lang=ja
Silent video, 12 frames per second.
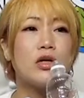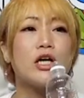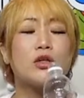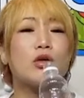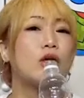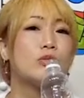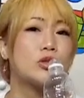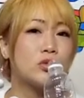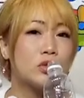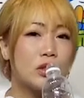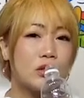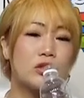がいとかも
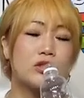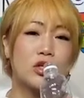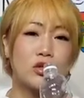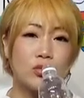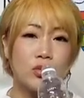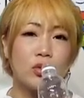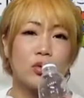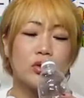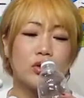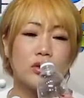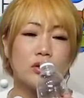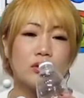そうなんですけども、
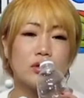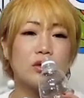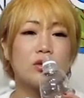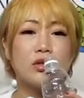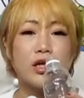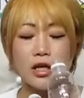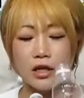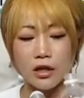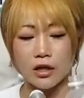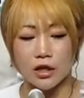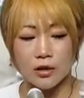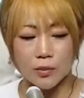なの
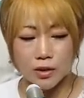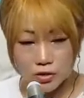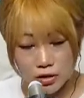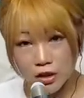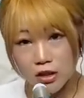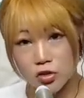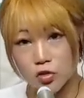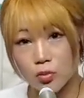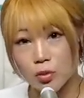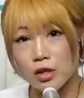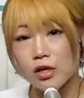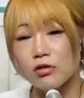で、今、月8を
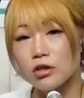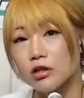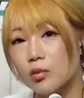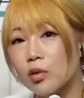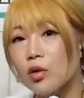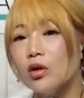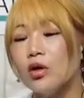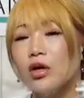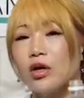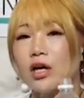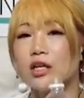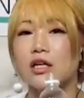見ている方も、
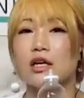必